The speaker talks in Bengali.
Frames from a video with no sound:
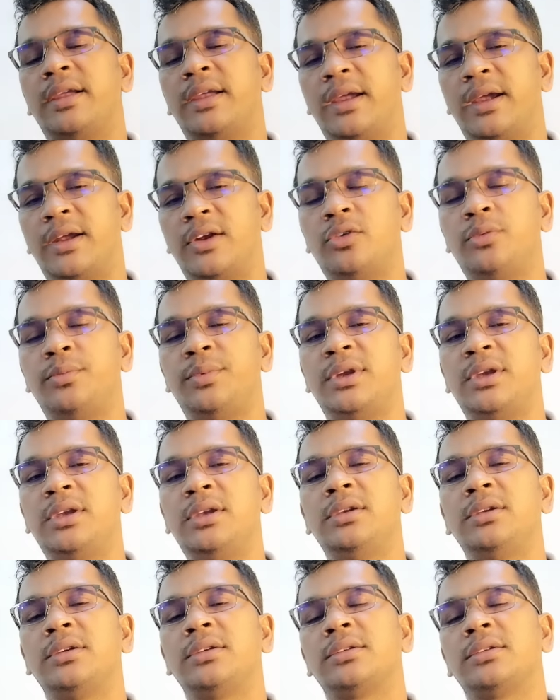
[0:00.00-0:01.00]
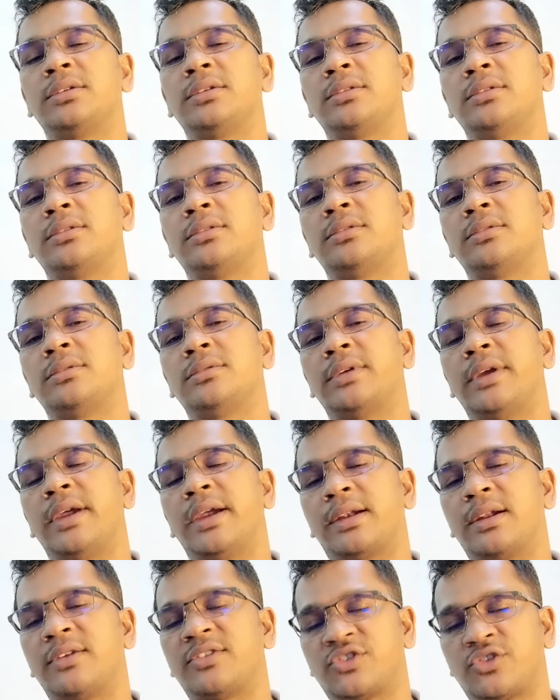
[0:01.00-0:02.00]
অ্যাডোবি
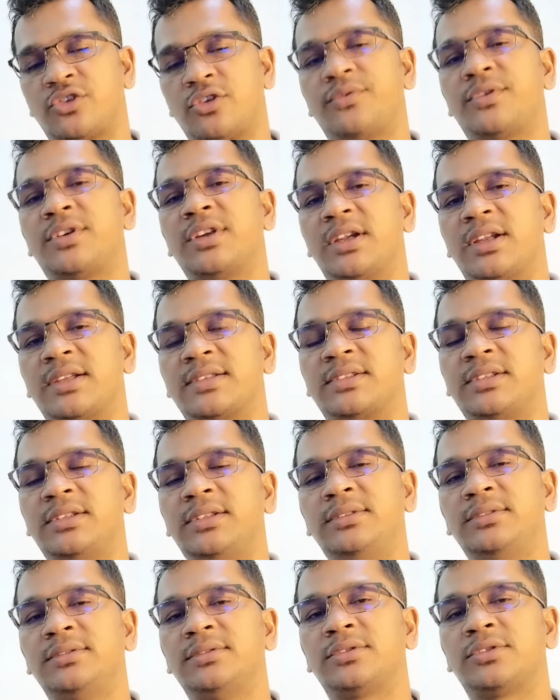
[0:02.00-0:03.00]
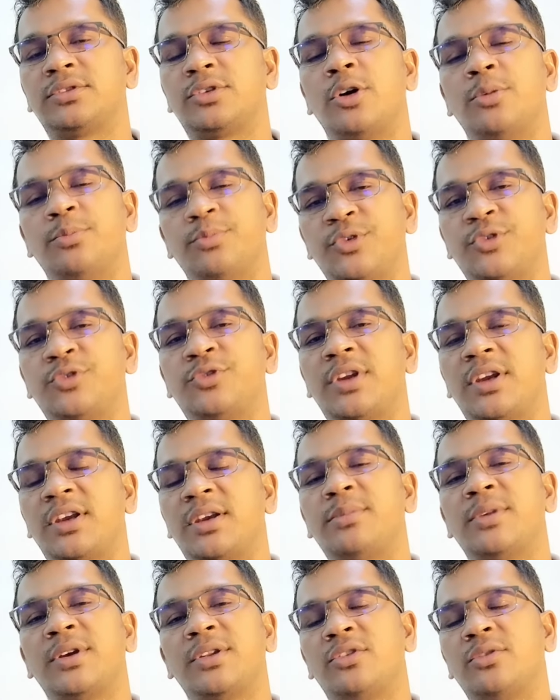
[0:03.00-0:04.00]
একটা সফটওয়্যার আছে
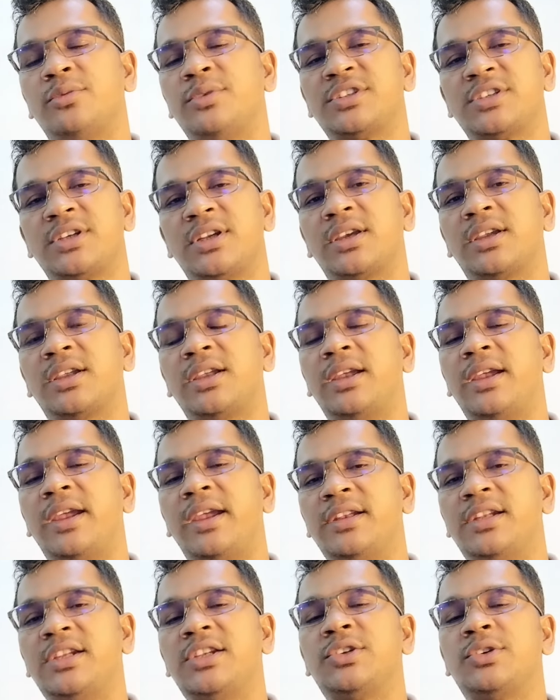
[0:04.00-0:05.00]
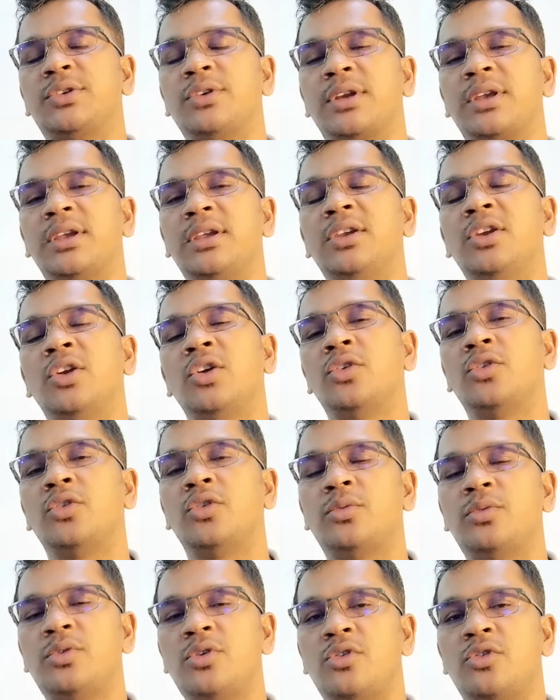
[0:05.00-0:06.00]
কম্পিউটারের মাধ্যমে সেটাকে এডিট করে
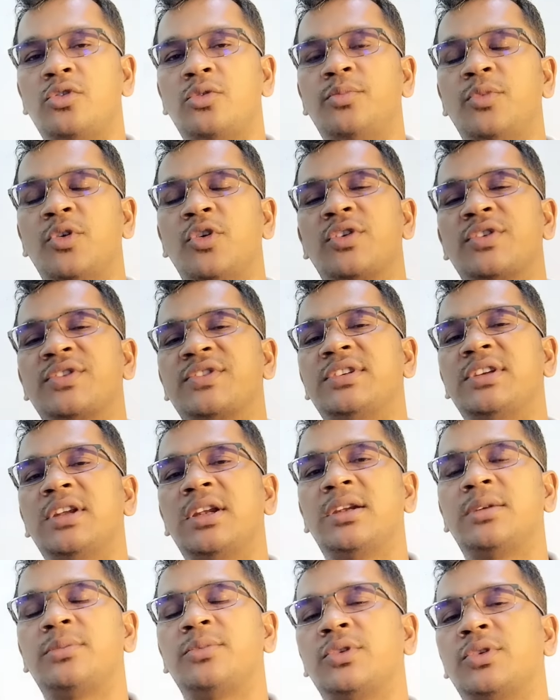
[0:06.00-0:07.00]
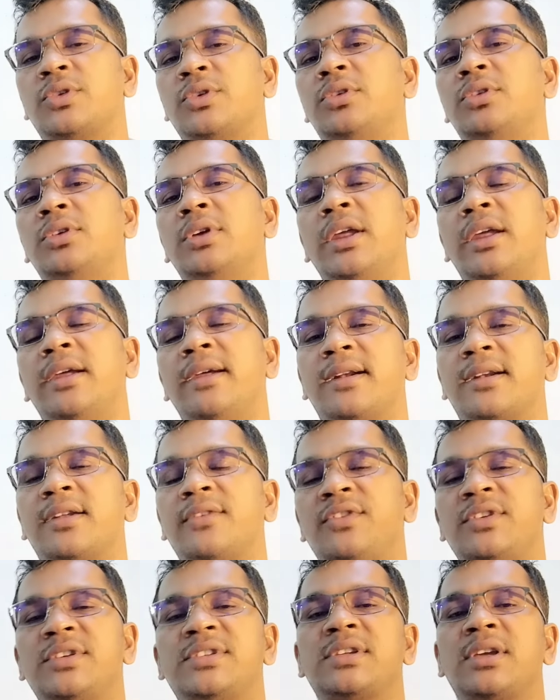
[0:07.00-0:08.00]
হুবহুব অরিজিনালের মতো একটা
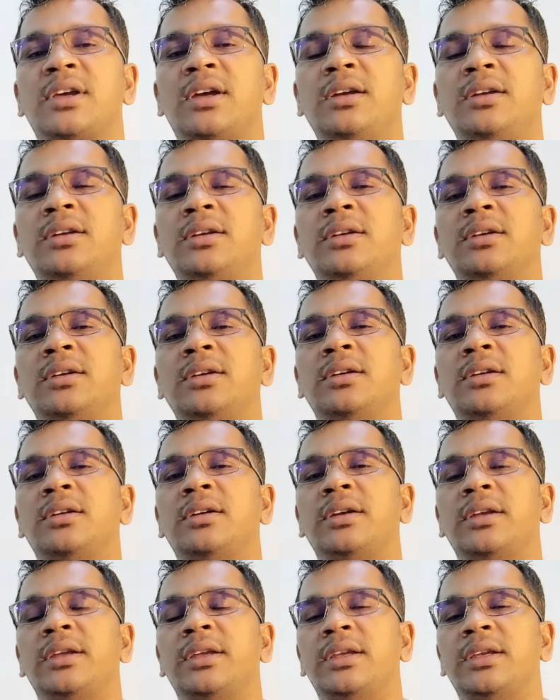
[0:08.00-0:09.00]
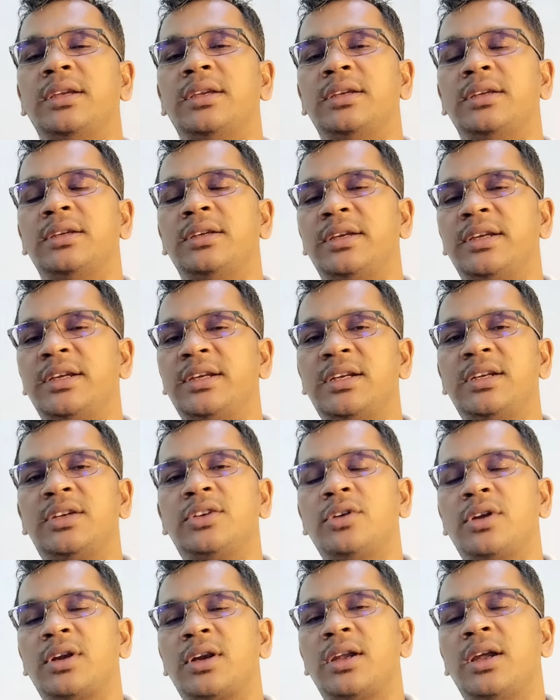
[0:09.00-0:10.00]
ভিসা এই এডিট
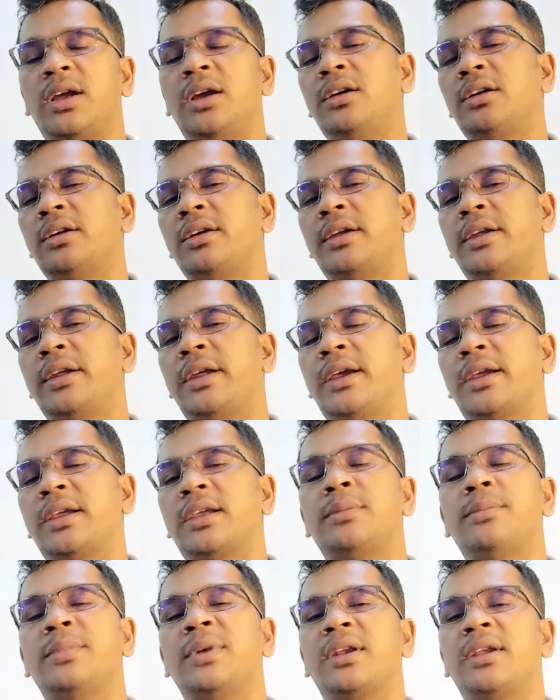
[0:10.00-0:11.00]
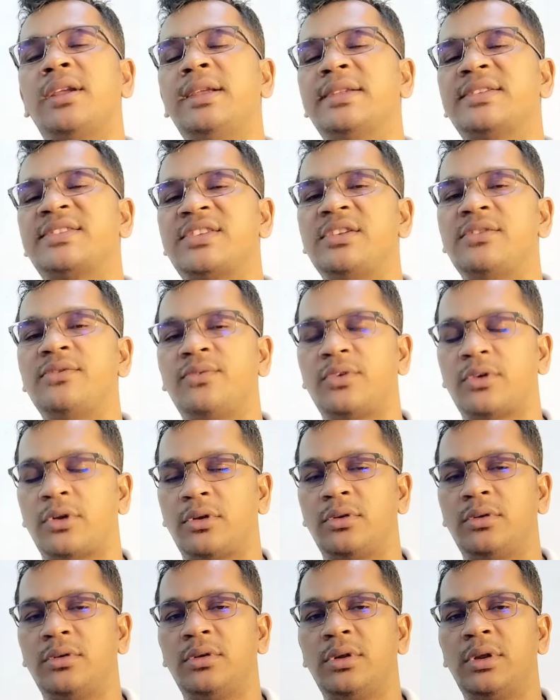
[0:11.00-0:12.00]
করাটা একেবারে সিম্পল
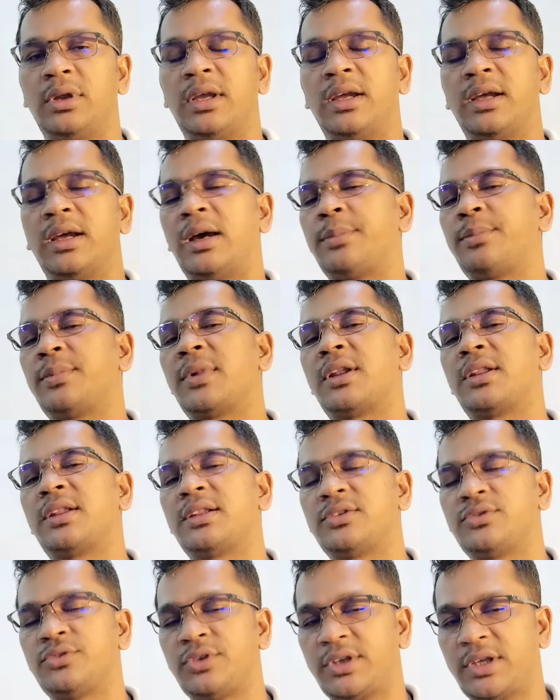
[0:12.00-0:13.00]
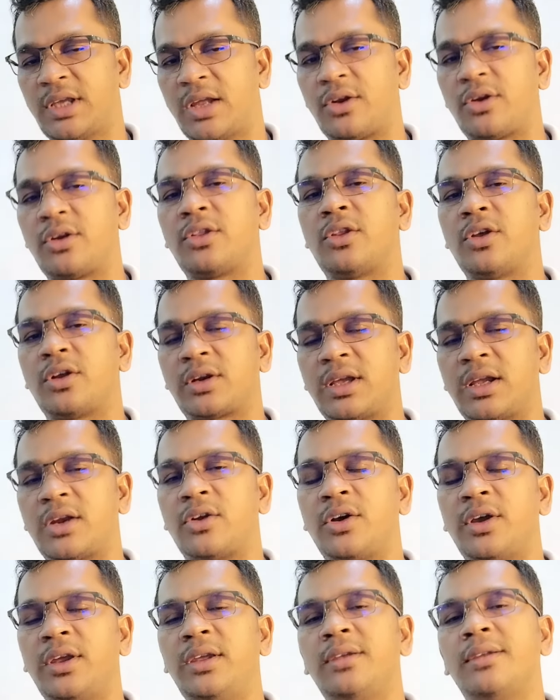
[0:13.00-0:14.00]
আপনাদের যদি কারোর দরকার
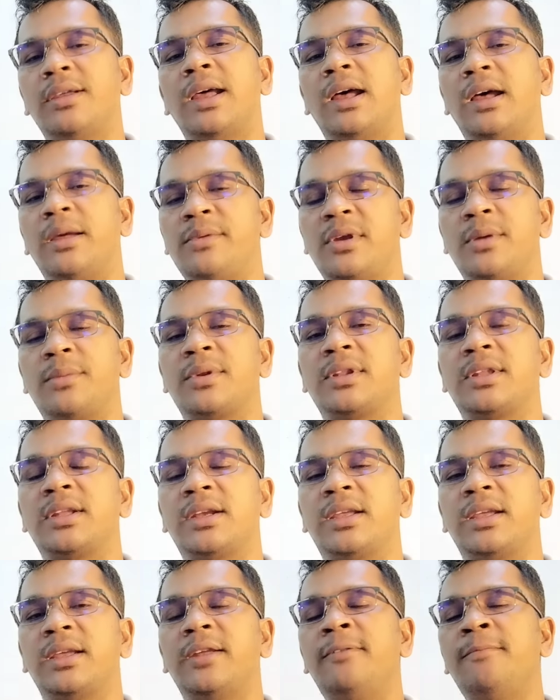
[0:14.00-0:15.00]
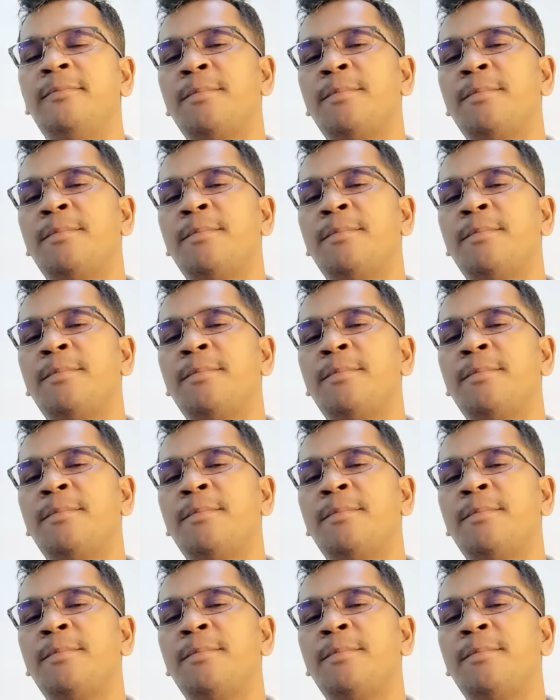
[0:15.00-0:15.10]
হয় আমি আপনাদেরকে